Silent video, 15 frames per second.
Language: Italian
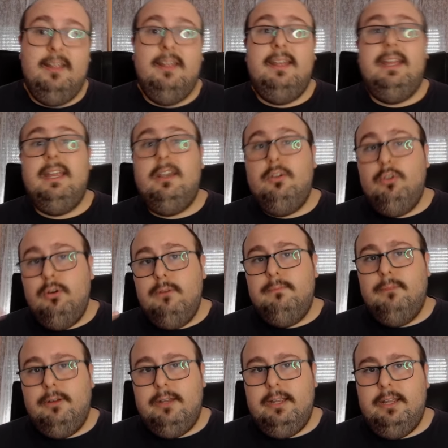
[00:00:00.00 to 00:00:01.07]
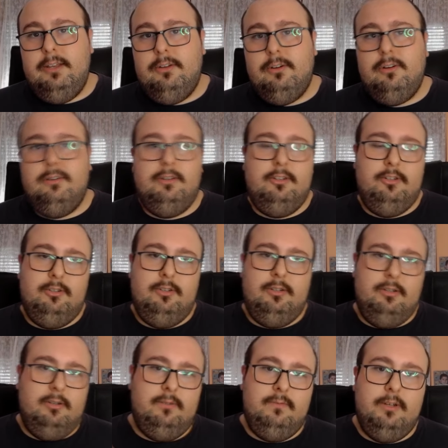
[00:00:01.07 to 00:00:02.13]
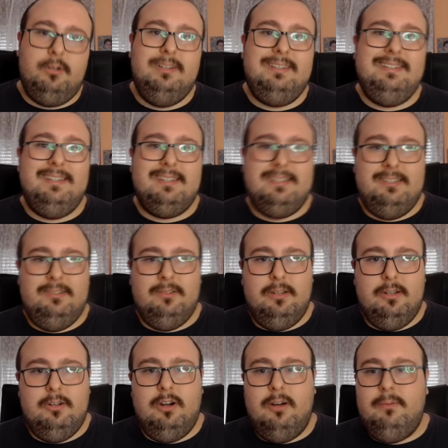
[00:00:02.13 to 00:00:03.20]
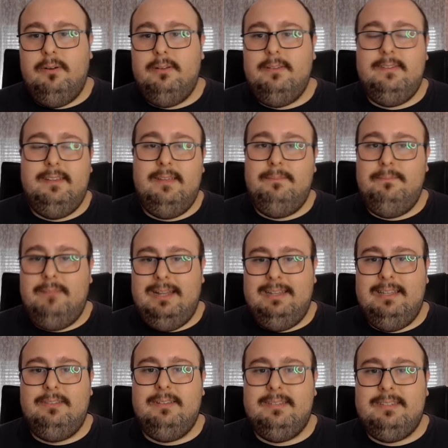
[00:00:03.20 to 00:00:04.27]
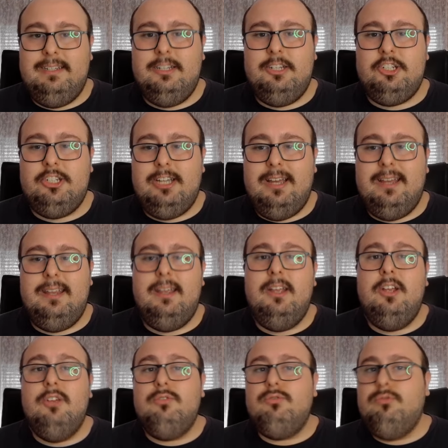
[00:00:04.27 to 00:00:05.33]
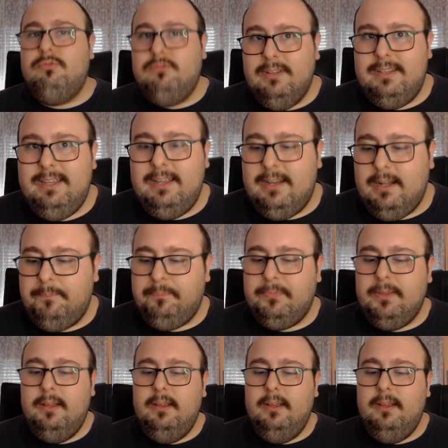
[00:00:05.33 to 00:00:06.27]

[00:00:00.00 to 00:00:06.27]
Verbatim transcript: e non Moreno, ovvero il terzino del Como, si è andato a schiacciare su Fadera.